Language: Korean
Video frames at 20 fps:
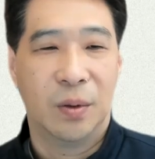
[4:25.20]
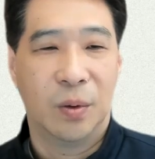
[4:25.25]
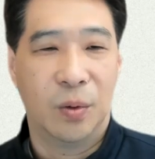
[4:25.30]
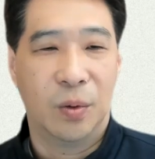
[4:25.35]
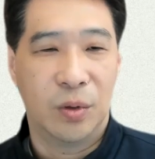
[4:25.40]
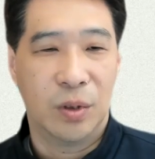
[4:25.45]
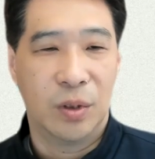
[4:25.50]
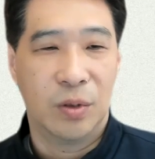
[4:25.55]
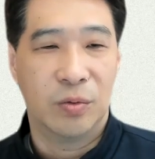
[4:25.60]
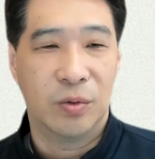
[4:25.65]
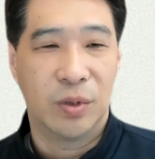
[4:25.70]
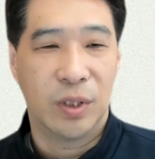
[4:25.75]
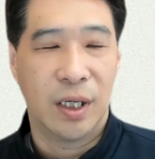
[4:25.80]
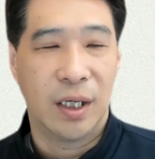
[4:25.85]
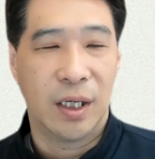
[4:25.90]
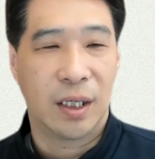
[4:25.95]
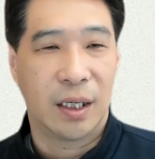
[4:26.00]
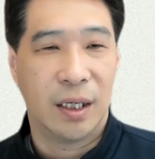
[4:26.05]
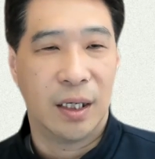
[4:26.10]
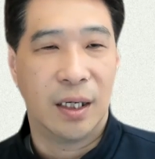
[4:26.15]
오늘
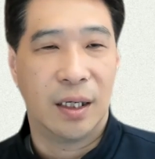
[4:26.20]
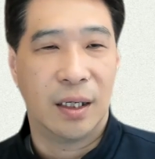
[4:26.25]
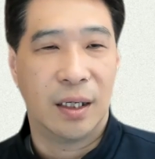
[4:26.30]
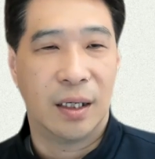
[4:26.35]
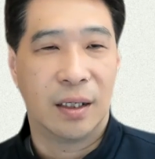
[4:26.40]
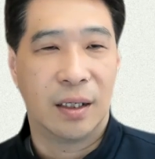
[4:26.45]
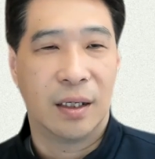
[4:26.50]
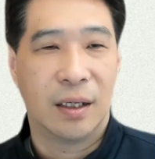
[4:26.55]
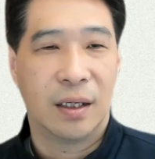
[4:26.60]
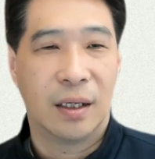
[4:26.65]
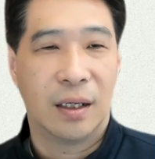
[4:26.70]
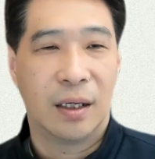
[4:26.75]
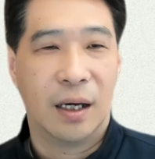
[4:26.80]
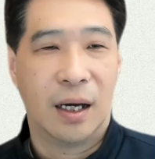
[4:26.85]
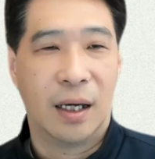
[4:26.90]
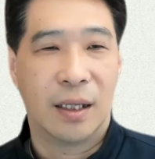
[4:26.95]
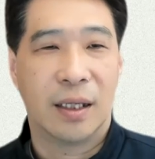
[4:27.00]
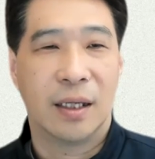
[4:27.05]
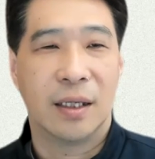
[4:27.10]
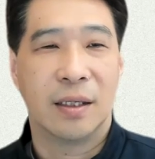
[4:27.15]
우리에게
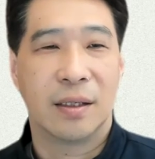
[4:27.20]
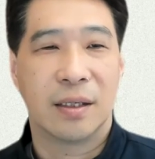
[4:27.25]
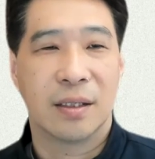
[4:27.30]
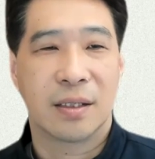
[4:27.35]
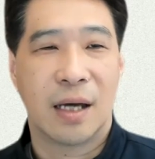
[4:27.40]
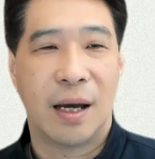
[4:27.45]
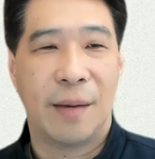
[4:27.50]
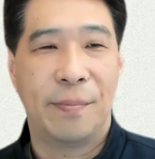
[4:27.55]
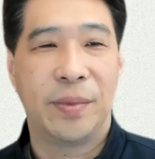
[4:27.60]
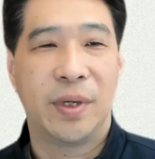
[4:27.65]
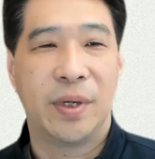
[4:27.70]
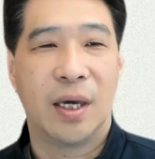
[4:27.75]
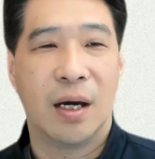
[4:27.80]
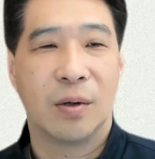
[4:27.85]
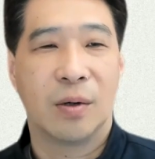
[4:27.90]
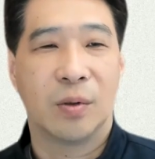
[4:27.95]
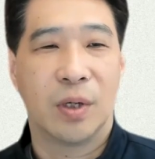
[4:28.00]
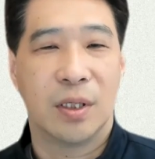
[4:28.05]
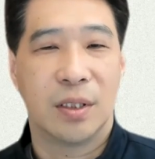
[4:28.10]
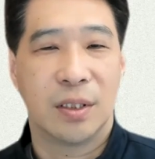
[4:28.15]
하나님께서
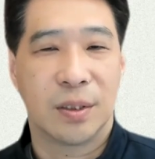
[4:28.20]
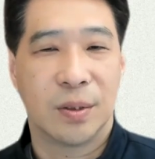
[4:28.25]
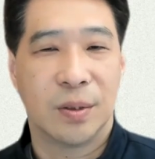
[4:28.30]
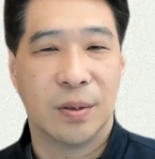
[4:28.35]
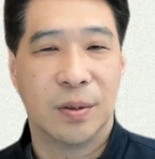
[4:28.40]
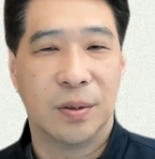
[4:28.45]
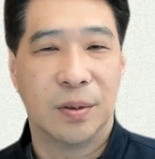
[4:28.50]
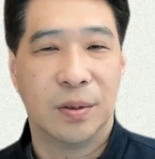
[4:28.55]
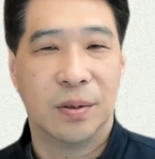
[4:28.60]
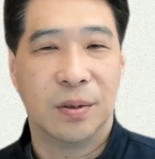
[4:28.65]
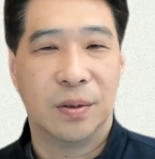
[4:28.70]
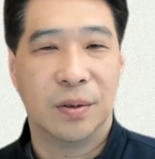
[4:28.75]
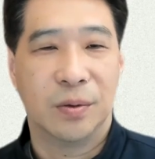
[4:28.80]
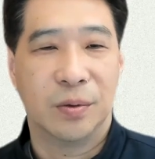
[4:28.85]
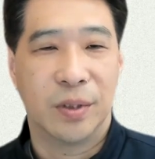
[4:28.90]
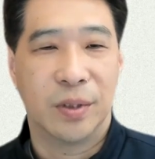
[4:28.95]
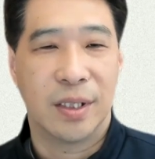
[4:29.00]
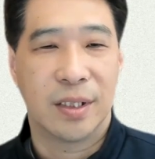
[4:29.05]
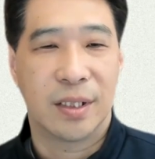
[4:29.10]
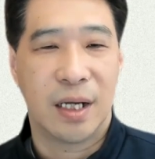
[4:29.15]
함께하고 계시고
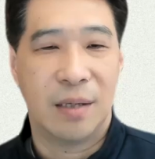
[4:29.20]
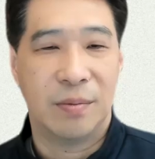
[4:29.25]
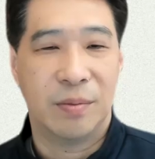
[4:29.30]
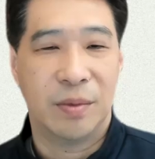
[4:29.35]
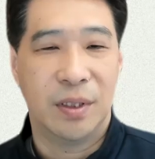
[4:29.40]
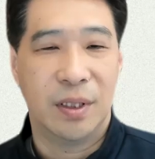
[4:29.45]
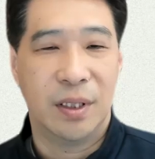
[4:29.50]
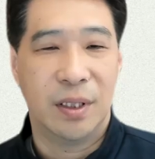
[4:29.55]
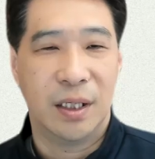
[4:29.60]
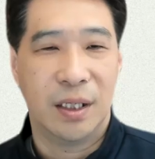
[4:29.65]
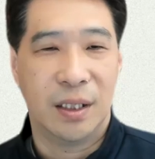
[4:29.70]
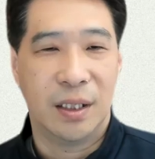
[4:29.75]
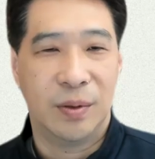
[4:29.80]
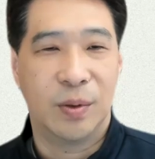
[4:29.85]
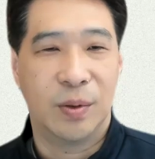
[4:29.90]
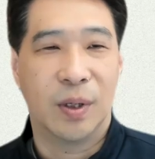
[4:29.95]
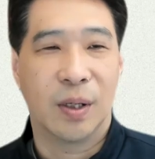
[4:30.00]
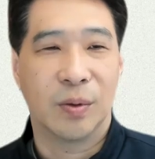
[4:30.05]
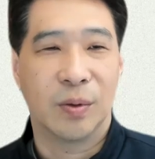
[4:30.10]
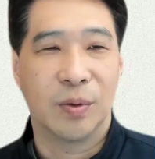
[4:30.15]
우리의 삶을
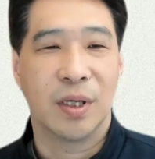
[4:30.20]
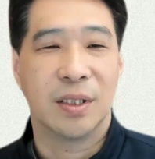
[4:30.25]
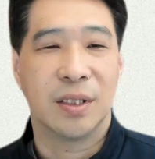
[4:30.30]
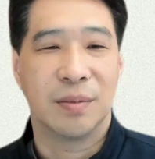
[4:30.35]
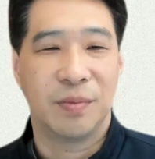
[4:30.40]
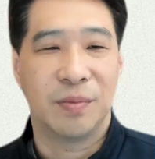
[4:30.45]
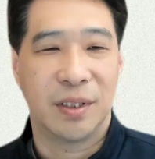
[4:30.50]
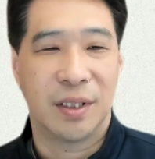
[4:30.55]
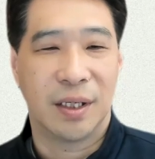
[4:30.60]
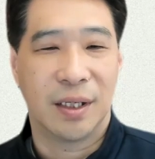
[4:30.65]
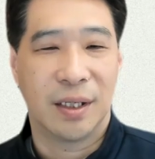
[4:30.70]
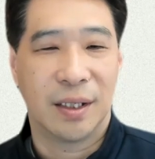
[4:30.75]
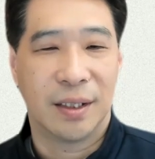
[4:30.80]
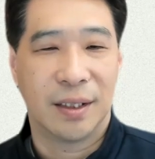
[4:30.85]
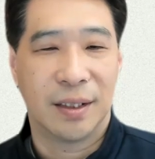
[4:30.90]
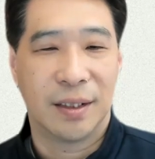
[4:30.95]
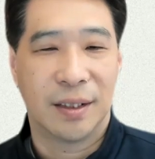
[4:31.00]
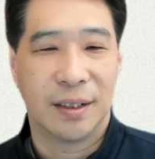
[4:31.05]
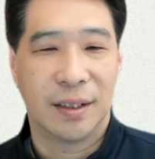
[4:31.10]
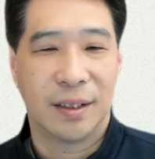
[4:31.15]
인도하고 계십니다.
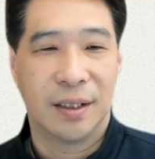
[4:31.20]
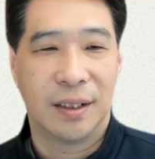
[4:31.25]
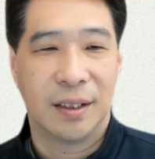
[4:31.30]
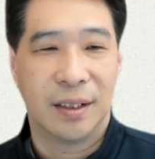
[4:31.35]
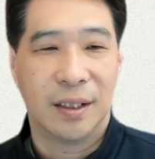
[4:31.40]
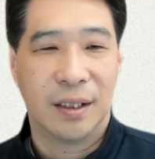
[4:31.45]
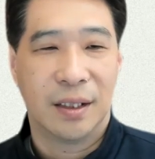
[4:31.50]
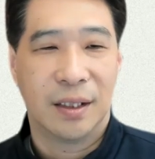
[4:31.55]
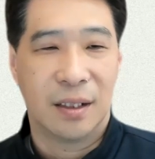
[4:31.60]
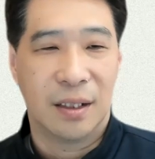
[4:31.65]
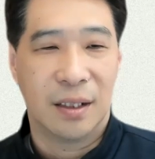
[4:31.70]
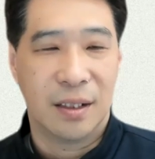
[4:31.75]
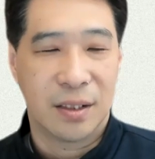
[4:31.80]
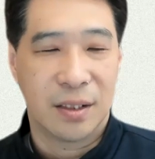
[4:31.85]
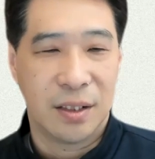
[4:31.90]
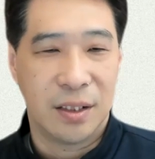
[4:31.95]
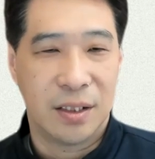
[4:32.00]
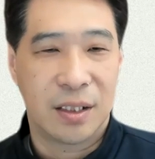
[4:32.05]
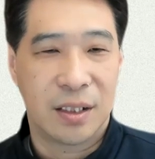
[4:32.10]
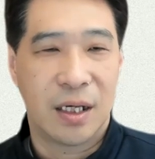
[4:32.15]

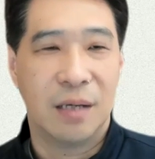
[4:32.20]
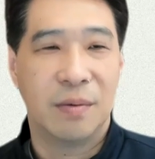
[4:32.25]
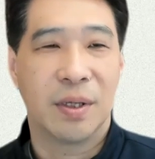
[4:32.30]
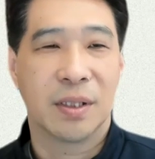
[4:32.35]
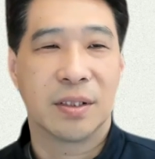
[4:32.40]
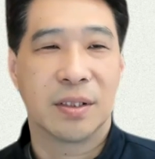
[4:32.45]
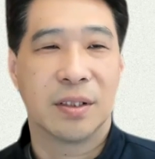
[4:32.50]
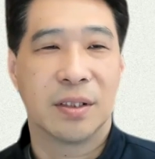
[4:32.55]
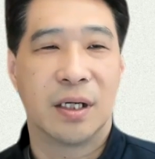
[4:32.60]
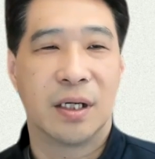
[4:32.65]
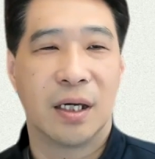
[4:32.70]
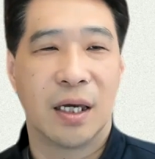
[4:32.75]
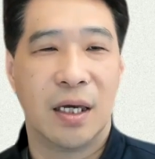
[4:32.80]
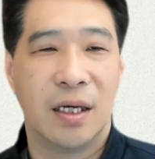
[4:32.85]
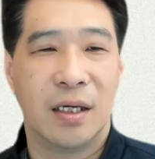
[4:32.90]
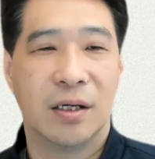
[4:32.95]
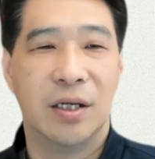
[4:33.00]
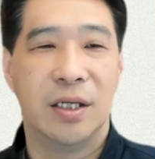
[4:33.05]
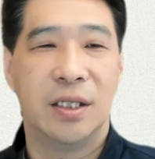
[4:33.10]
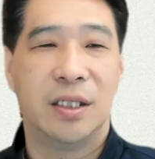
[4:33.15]
그래서 이스라엘 백성들에게
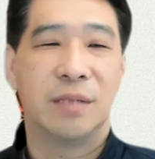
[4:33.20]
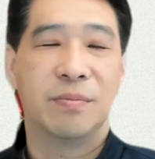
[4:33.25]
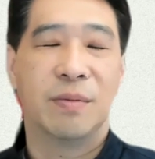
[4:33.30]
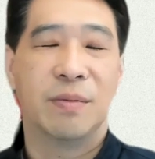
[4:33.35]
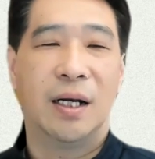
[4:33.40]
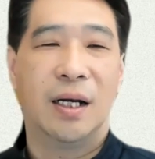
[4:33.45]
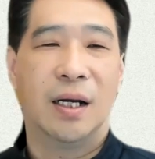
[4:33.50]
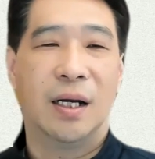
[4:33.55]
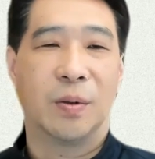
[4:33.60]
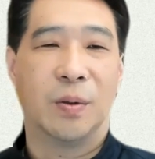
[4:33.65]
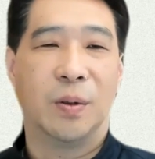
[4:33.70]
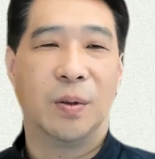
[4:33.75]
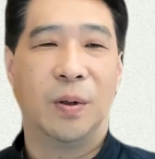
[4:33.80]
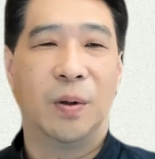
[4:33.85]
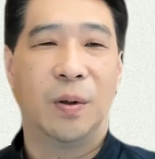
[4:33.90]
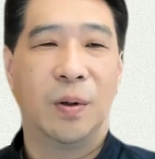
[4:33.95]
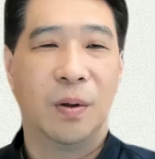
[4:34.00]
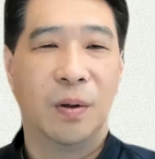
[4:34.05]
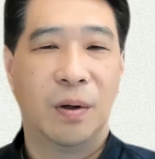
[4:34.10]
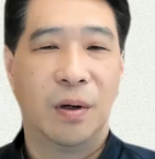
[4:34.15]
이거 잊지
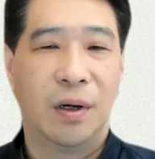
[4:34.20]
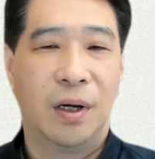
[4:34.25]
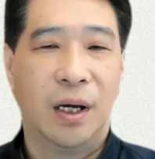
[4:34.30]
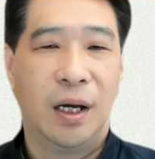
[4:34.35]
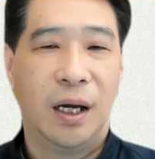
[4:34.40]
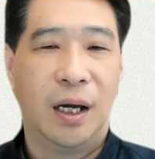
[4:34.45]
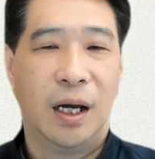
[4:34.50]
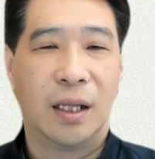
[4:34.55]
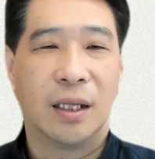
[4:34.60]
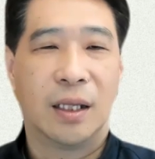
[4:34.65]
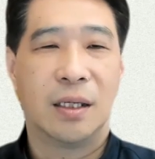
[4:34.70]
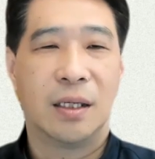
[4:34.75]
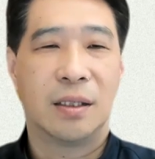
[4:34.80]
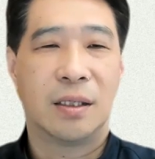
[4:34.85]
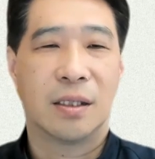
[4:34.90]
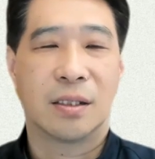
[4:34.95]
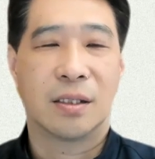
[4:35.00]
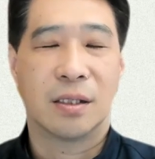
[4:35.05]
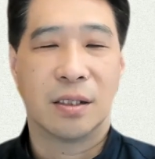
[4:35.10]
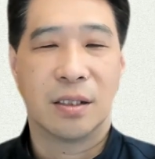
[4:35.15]
말라고
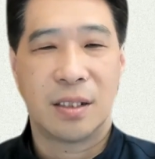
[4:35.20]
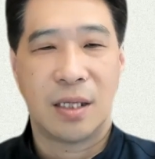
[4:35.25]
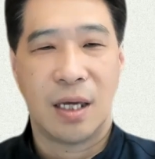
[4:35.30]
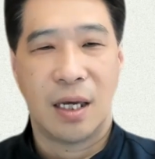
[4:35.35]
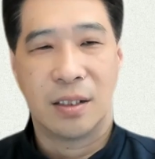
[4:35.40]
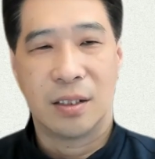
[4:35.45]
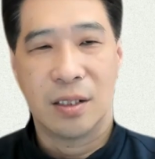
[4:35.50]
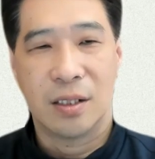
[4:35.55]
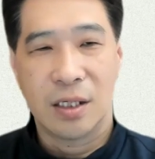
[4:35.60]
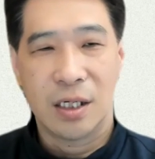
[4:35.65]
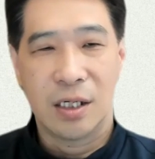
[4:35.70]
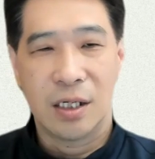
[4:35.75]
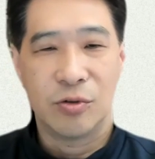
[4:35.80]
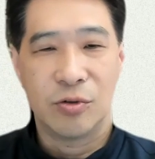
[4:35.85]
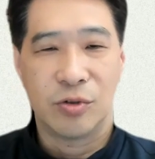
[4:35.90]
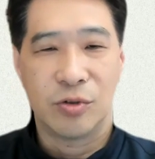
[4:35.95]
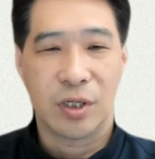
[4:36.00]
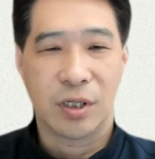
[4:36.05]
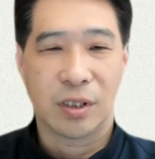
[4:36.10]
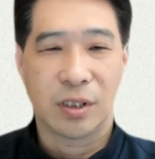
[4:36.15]
하나님께서는 세절기를
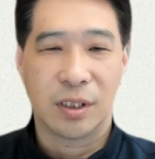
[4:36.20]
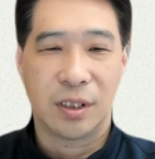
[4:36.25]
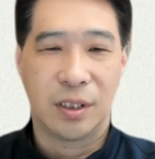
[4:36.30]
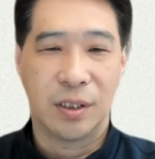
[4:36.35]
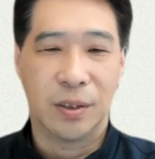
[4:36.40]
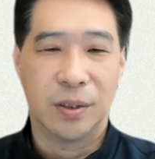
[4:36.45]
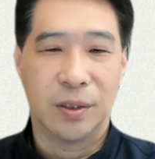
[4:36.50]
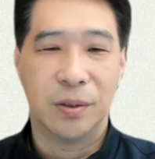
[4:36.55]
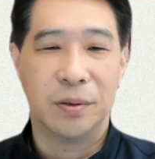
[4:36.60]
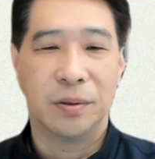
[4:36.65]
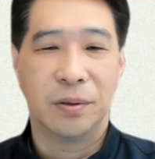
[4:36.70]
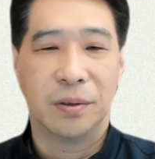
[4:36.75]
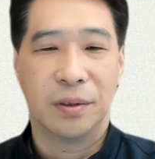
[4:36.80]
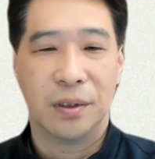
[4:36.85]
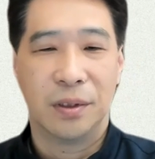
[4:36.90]
주셨거든요.